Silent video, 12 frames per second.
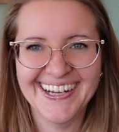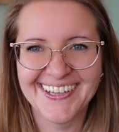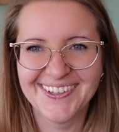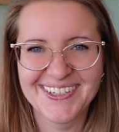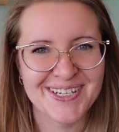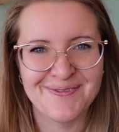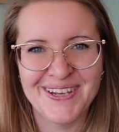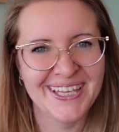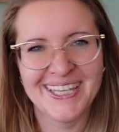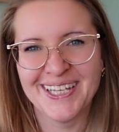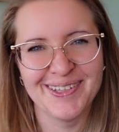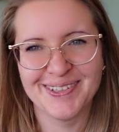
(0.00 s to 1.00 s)
лучше мне
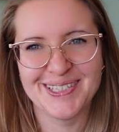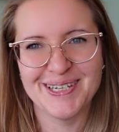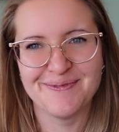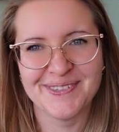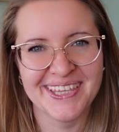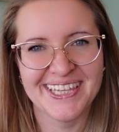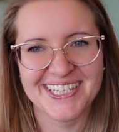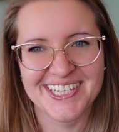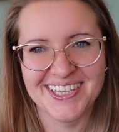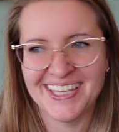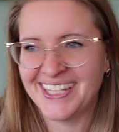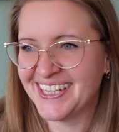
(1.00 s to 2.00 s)
на эту тему не
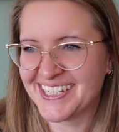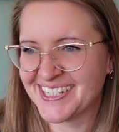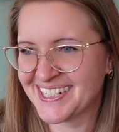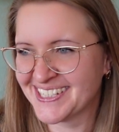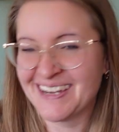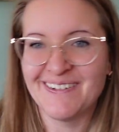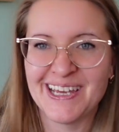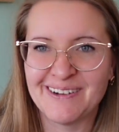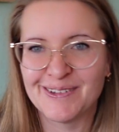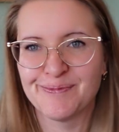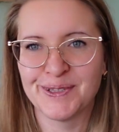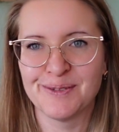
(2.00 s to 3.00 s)
начинать даже
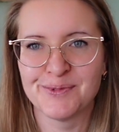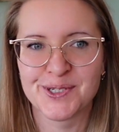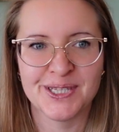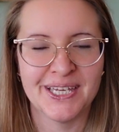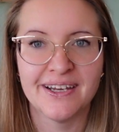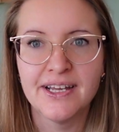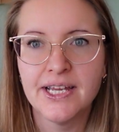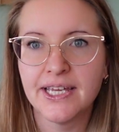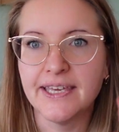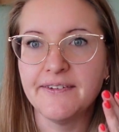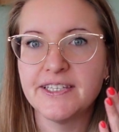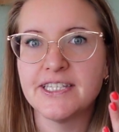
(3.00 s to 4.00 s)
разговаривать, потому что я,
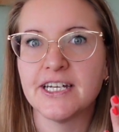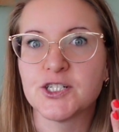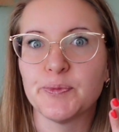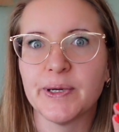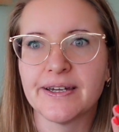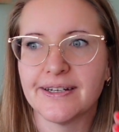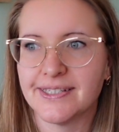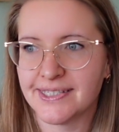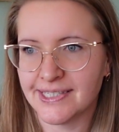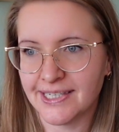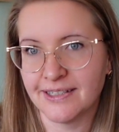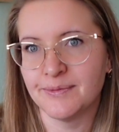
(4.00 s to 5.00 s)
я видите, аж
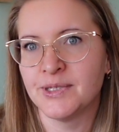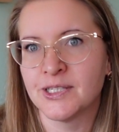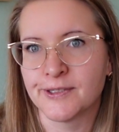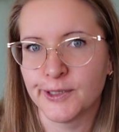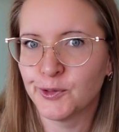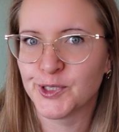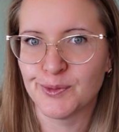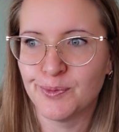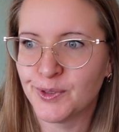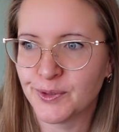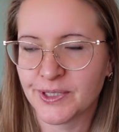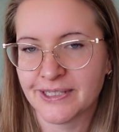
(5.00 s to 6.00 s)
покраснела, меня злость
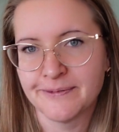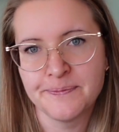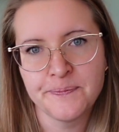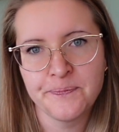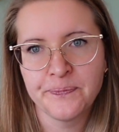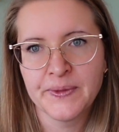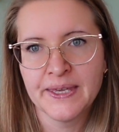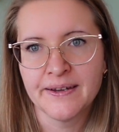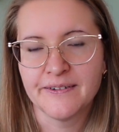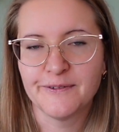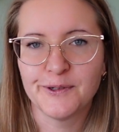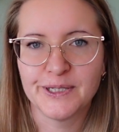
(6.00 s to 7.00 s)
берет.
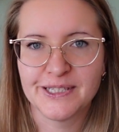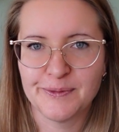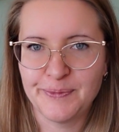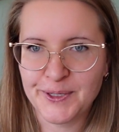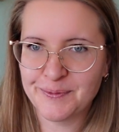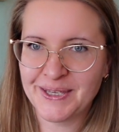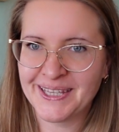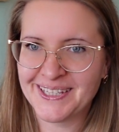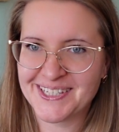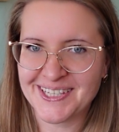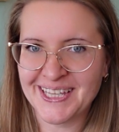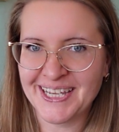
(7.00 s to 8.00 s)
Вот, теперь у меня
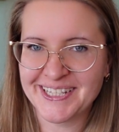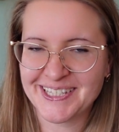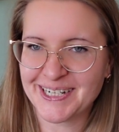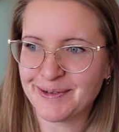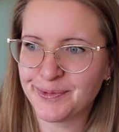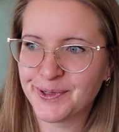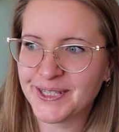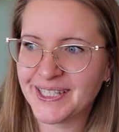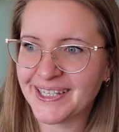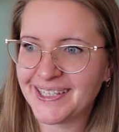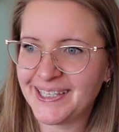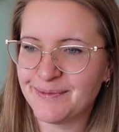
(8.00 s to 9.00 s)
начинается
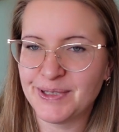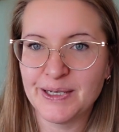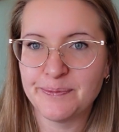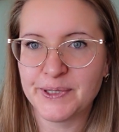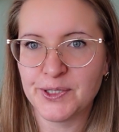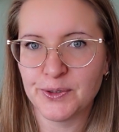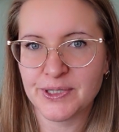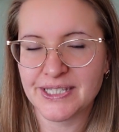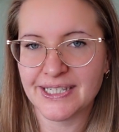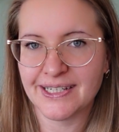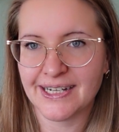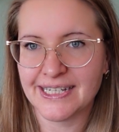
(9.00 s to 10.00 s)
работа, и мне
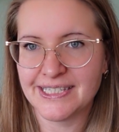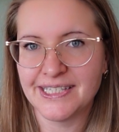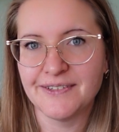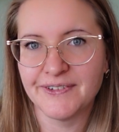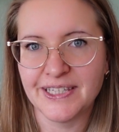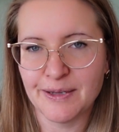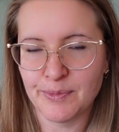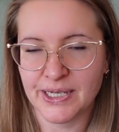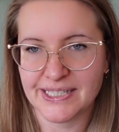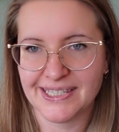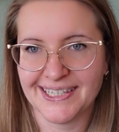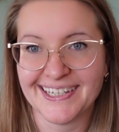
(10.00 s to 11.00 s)
придется ходить в этой
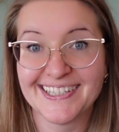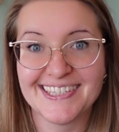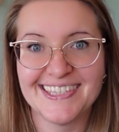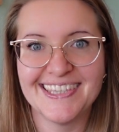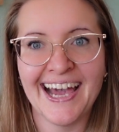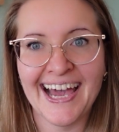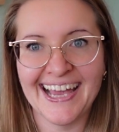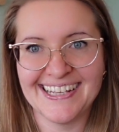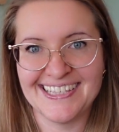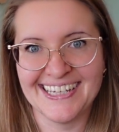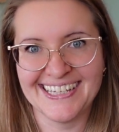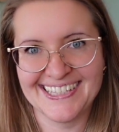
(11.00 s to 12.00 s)
маске.
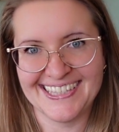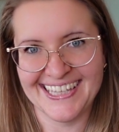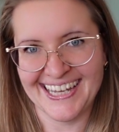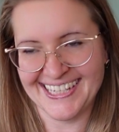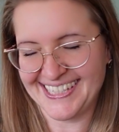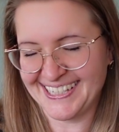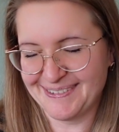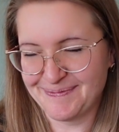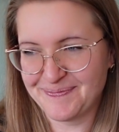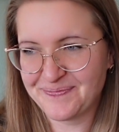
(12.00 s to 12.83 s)
Кстати, кстати,